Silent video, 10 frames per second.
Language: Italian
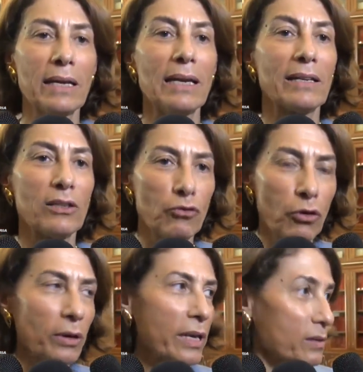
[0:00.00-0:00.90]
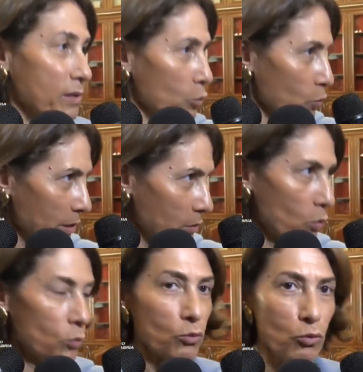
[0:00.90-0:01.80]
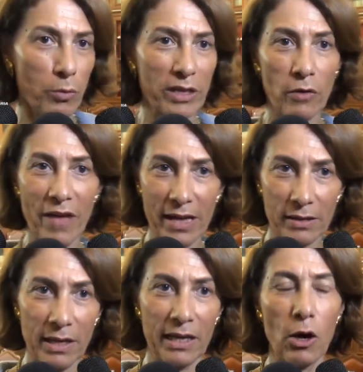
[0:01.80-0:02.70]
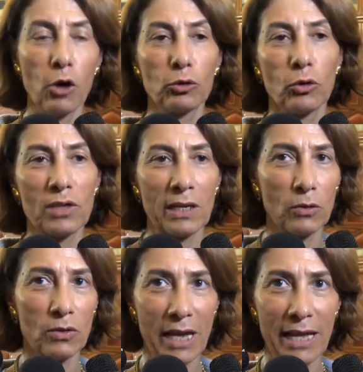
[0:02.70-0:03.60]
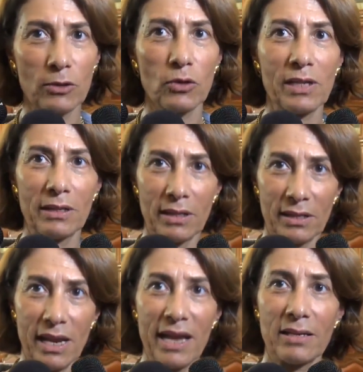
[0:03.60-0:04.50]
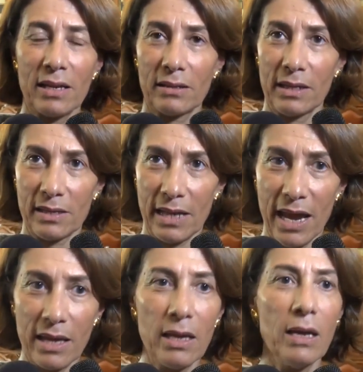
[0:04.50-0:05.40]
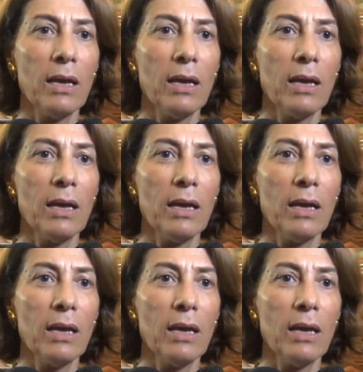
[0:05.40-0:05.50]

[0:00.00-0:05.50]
La Regione ha istituito un numero verde che è 800 7676